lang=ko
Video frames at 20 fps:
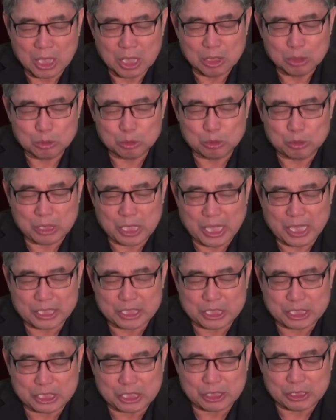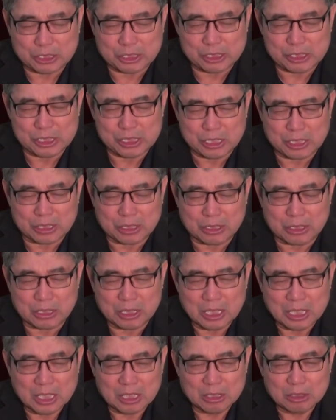우리의 귀를
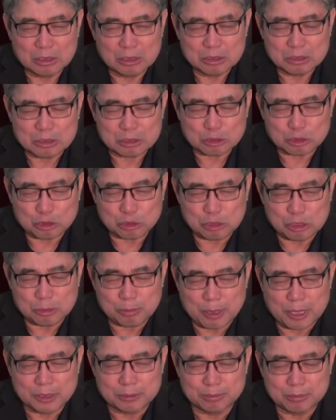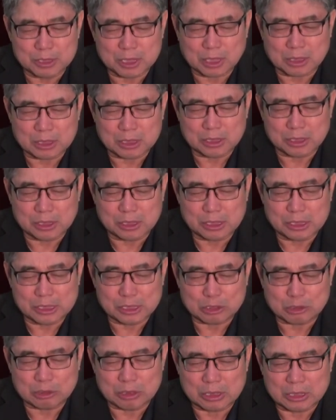열어 주님의 음성을 들을
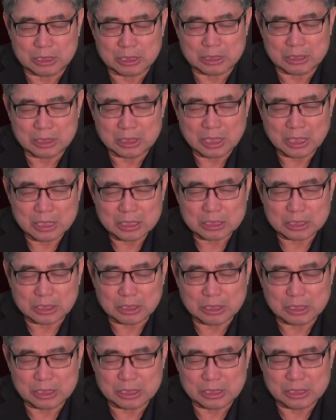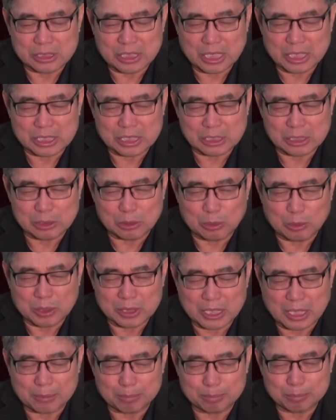수 있는 저희들 되기를
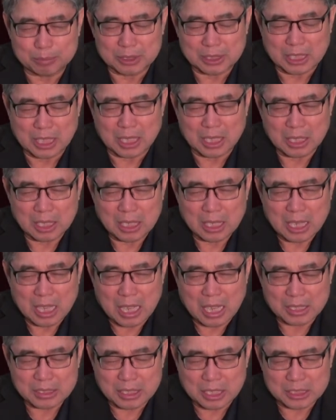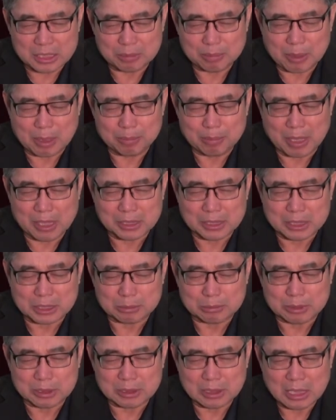원합니다. 하나님의
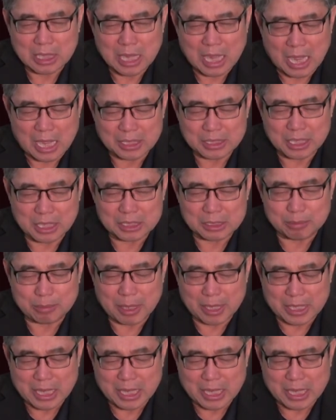말씀은 하나님의